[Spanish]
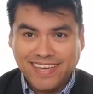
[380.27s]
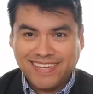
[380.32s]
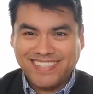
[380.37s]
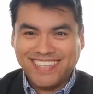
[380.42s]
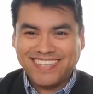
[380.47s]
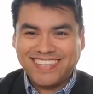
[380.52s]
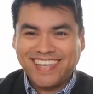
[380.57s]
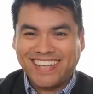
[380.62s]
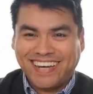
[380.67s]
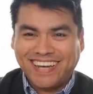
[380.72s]

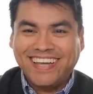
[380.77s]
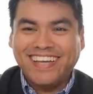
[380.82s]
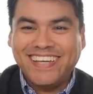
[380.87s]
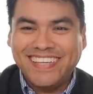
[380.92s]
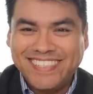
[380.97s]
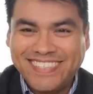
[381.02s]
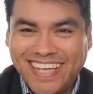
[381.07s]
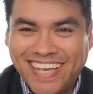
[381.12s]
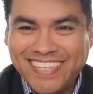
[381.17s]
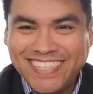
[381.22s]
Es
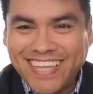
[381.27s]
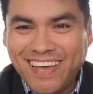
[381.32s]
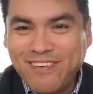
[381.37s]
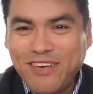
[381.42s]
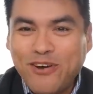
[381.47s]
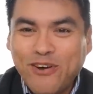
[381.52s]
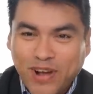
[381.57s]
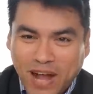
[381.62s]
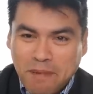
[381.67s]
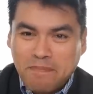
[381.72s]
decir, si han
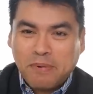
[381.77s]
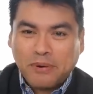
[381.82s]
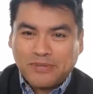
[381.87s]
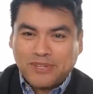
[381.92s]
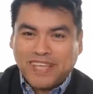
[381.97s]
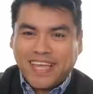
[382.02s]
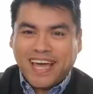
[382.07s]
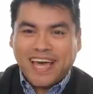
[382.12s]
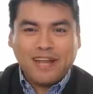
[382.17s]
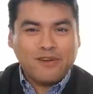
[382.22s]
sabido
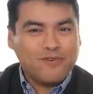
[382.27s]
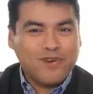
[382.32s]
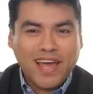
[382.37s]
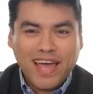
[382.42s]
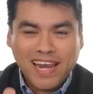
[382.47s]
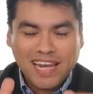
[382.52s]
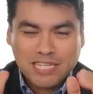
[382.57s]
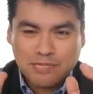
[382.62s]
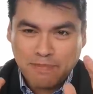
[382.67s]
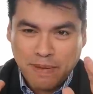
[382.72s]
capotear
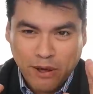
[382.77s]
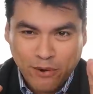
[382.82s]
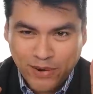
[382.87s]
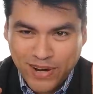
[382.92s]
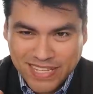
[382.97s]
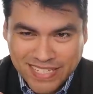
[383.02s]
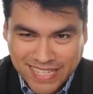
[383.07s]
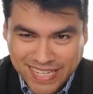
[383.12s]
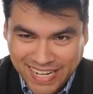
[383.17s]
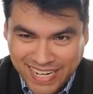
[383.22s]
una de las
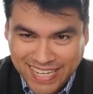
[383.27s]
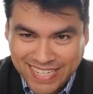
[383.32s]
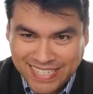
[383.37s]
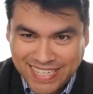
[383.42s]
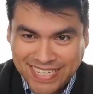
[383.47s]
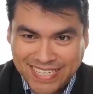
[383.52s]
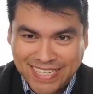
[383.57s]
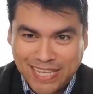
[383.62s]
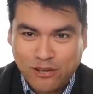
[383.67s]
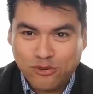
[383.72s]
peores
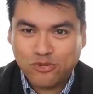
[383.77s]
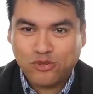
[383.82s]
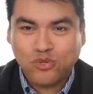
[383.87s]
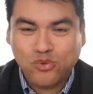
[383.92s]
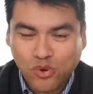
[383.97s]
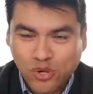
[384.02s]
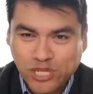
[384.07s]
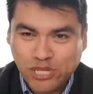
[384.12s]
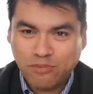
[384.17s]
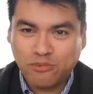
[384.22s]
crisis de
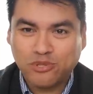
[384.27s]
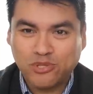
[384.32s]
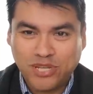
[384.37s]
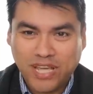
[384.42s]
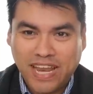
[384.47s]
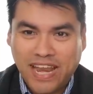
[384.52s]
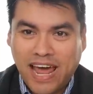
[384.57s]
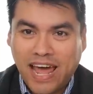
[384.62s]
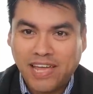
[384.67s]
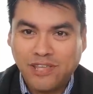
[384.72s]
los últimos
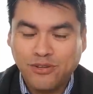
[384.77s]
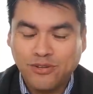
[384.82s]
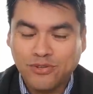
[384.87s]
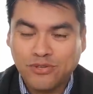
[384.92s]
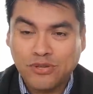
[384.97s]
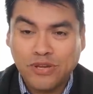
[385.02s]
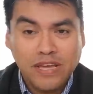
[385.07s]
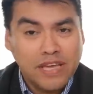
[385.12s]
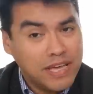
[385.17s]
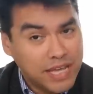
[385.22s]
100
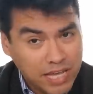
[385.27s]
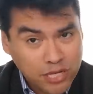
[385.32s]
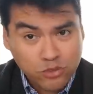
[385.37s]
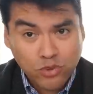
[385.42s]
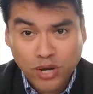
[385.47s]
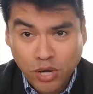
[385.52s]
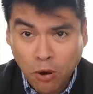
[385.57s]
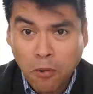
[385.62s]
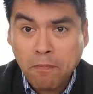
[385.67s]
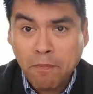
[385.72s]
años,
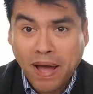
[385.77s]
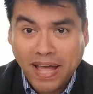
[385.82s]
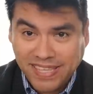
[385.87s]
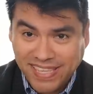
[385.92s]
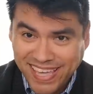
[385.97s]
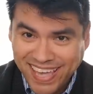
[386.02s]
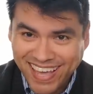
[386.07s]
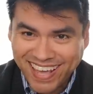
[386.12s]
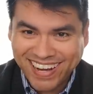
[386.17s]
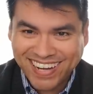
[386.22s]
es una
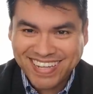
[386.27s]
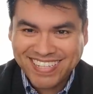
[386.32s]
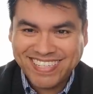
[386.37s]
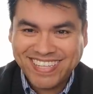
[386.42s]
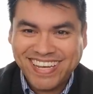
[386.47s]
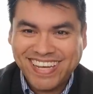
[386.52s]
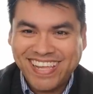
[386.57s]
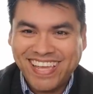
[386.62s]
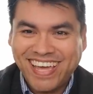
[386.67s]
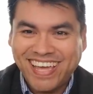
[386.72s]
compañía
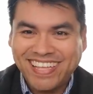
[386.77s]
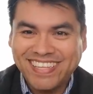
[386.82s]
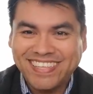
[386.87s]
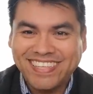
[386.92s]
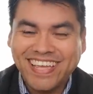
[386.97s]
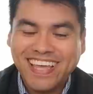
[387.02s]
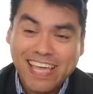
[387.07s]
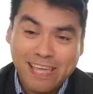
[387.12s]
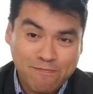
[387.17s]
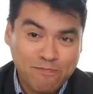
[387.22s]

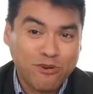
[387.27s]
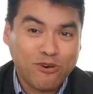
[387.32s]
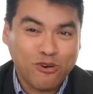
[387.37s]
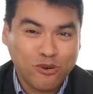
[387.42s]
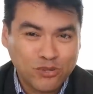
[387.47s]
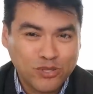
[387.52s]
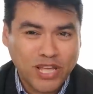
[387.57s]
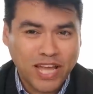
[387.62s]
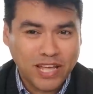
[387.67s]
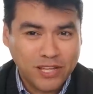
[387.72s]
resiliente y
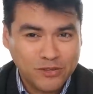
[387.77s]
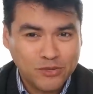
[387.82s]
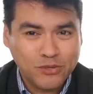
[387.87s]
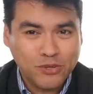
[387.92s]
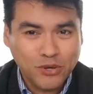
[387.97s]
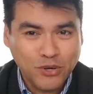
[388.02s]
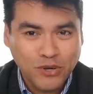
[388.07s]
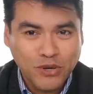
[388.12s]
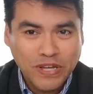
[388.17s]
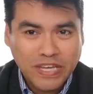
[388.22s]
por lo
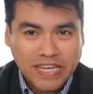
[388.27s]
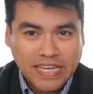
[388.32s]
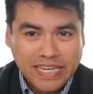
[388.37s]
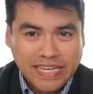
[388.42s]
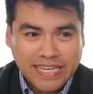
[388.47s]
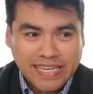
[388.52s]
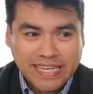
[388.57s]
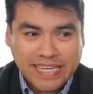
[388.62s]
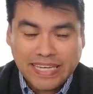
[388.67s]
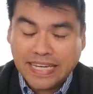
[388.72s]
tanto
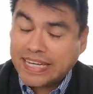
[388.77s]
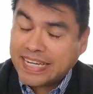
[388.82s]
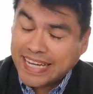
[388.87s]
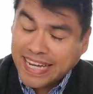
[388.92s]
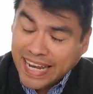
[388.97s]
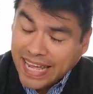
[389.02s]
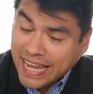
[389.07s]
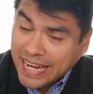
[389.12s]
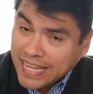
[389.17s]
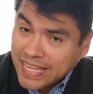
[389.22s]
eh,
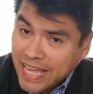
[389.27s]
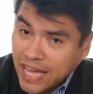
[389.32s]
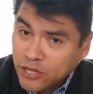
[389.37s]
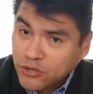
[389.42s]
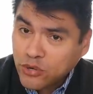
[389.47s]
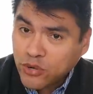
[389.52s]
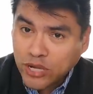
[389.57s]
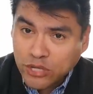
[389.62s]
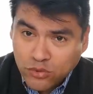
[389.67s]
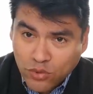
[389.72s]

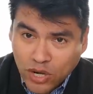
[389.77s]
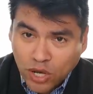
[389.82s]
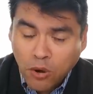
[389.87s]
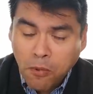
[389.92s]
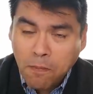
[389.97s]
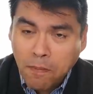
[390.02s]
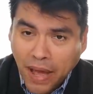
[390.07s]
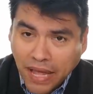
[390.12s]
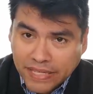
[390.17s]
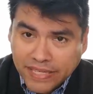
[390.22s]
creería yo que es una
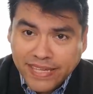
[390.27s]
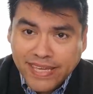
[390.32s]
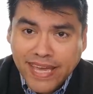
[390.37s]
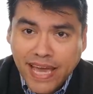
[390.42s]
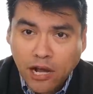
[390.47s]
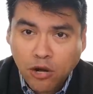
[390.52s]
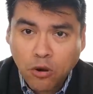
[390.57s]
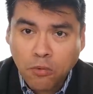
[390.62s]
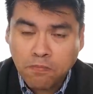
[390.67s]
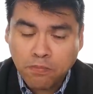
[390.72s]

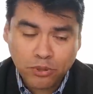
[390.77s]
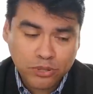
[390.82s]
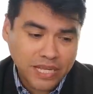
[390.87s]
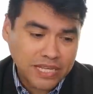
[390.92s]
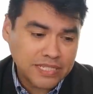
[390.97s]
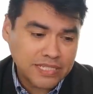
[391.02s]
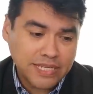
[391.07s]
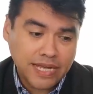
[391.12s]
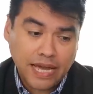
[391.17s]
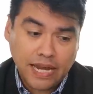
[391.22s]
compañía con
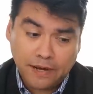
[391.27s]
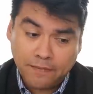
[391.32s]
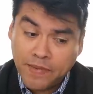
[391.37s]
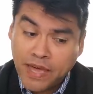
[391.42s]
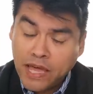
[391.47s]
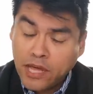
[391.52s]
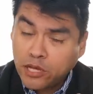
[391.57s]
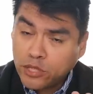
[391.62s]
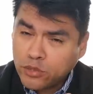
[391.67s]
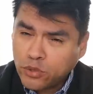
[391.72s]
potencial.
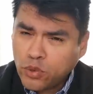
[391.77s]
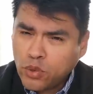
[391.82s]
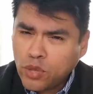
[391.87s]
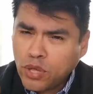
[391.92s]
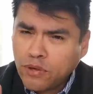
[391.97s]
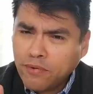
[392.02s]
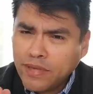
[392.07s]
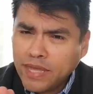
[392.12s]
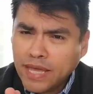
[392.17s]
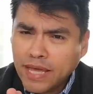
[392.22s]

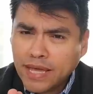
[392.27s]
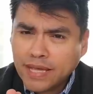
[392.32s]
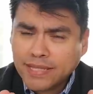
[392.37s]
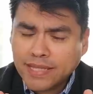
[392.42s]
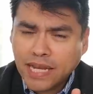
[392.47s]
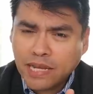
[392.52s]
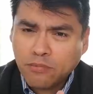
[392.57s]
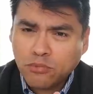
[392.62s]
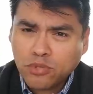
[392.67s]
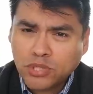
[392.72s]

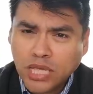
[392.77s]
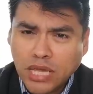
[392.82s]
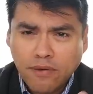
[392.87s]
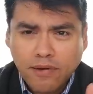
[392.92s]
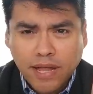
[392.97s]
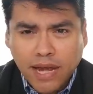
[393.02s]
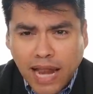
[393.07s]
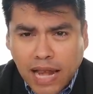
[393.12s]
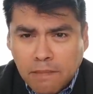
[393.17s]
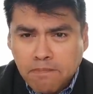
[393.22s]
Todavía tenemos
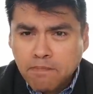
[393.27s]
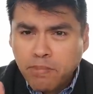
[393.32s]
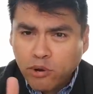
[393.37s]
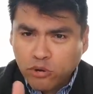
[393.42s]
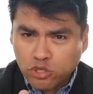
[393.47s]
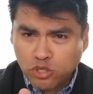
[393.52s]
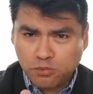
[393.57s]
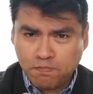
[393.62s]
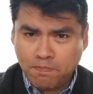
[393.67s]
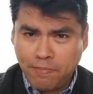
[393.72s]
que ver el
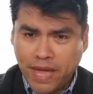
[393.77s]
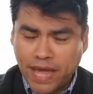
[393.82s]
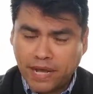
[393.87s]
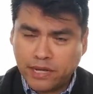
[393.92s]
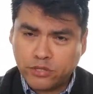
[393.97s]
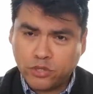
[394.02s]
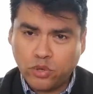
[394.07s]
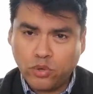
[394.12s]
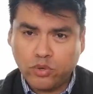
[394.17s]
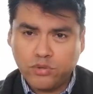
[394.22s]

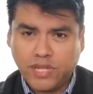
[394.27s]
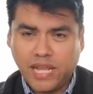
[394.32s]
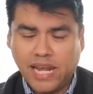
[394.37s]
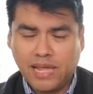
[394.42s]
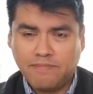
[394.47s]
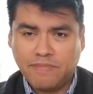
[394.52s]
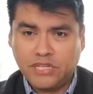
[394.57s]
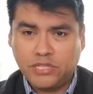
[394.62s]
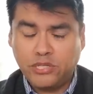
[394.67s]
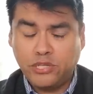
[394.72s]
prospecto de
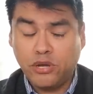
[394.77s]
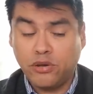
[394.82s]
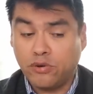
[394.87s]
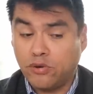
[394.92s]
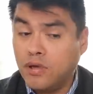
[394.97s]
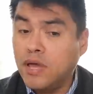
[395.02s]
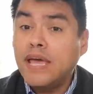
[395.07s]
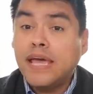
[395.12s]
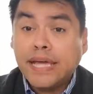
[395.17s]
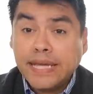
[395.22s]
la
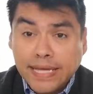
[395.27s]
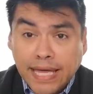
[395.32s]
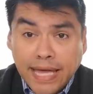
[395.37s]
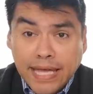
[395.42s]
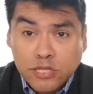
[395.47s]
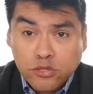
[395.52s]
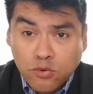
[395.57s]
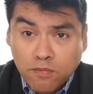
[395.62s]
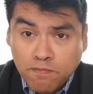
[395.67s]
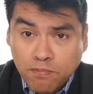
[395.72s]
emisión.
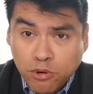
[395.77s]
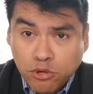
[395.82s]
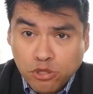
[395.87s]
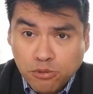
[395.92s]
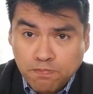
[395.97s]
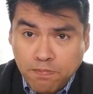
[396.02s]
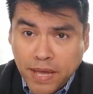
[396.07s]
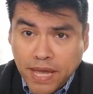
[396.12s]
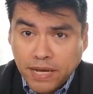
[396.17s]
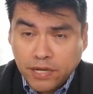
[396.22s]
¿Qué es un
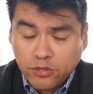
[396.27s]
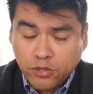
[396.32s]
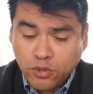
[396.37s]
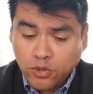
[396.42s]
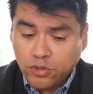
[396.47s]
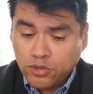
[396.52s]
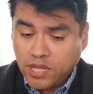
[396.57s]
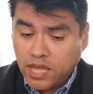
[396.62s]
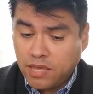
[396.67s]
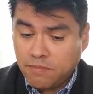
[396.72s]

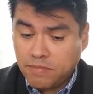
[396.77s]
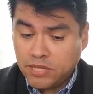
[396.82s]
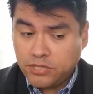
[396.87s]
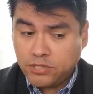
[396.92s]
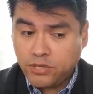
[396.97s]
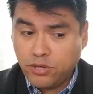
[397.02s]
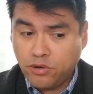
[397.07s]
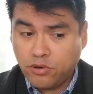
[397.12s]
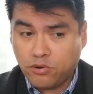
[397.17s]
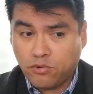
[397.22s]
prospecto de
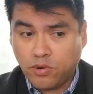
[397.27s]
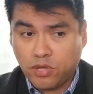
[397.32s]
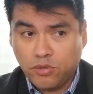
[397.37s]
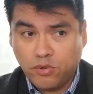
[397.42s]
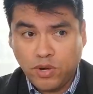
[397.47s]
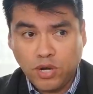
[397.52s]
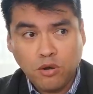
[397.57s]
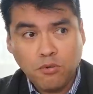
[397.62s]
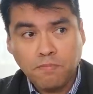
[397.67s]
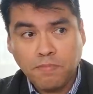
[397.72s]
emisión?
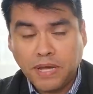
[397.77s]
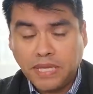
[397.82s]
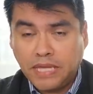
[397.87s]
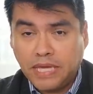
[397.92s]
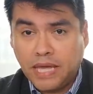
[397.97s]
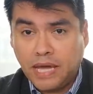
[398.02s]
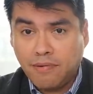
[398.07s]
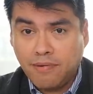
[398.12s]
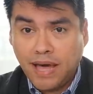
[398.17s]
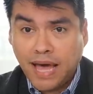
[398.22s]
Cuando una
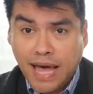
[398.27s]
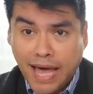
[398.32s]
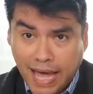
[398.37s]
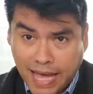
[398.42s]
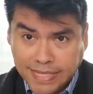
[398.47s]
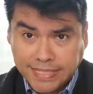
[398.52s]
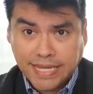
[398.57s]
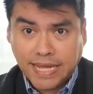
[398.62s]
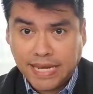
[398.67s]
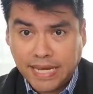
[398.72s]
compañía va
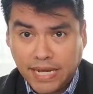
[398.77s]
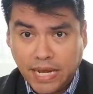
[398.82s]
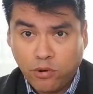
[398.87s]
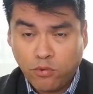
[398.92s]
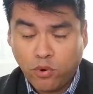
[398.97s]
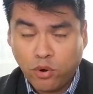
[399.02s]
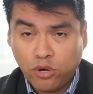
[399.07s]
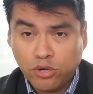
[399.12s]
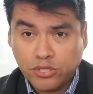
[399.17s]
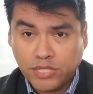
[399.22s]
a salir a
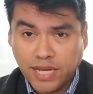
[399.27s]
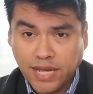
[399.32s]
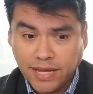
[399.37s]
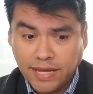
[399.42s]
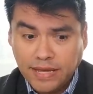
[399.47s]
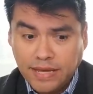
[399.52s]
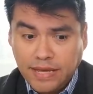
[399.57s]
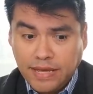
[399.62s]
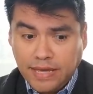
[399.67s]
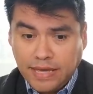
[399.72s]

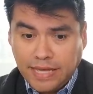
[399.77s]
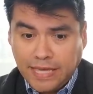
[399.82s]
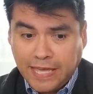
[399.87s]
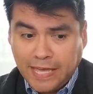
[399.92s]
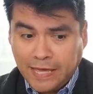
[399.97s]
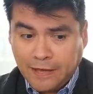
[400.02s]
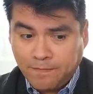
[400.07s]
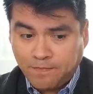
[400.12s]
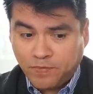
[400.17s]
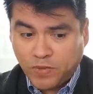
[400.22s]
bolsa,
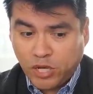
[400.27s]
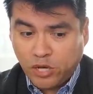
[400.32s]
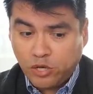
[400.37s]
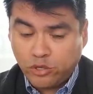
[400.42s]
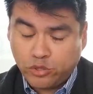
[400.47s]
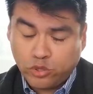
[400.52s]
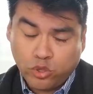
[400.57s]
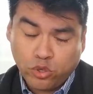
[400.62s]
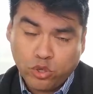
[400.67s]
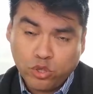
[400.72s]
Em,
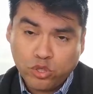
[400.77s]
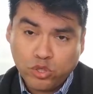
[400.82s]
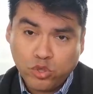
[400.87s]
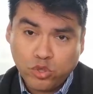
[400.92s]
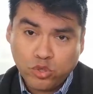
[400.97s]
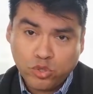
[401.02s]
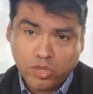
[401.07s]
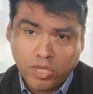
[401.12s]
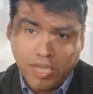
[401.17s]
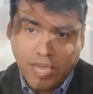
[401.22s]
todos
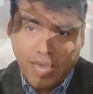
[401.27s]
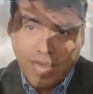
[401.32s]
los